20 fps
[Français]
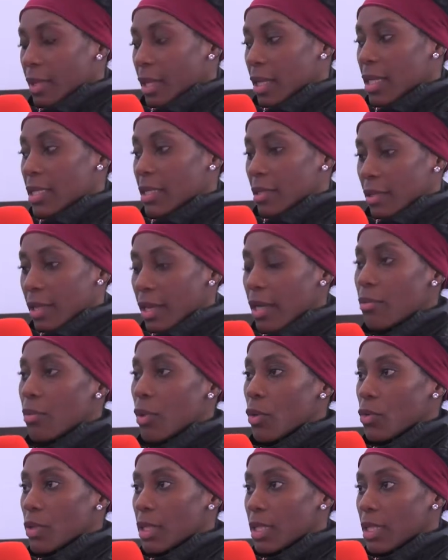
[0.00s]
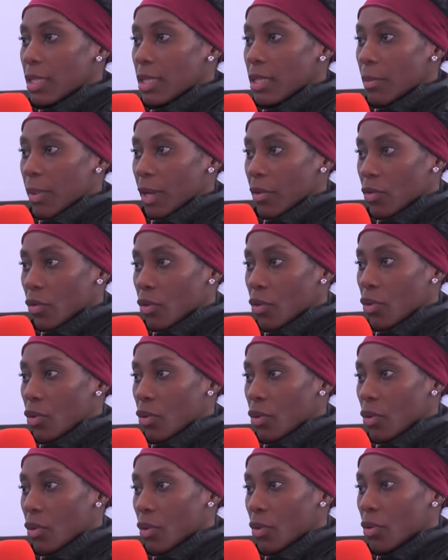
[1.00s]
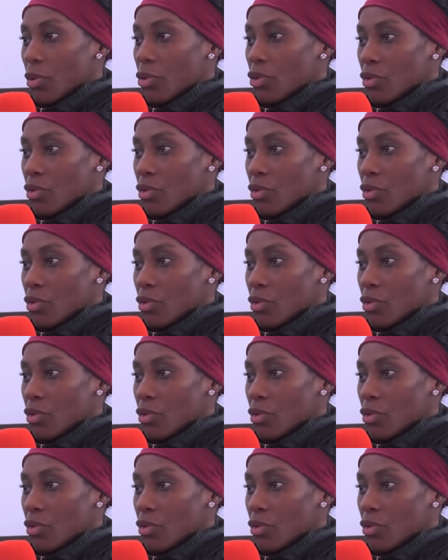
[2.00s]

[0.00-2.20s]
Les entraînements aussi, mhm. parce que je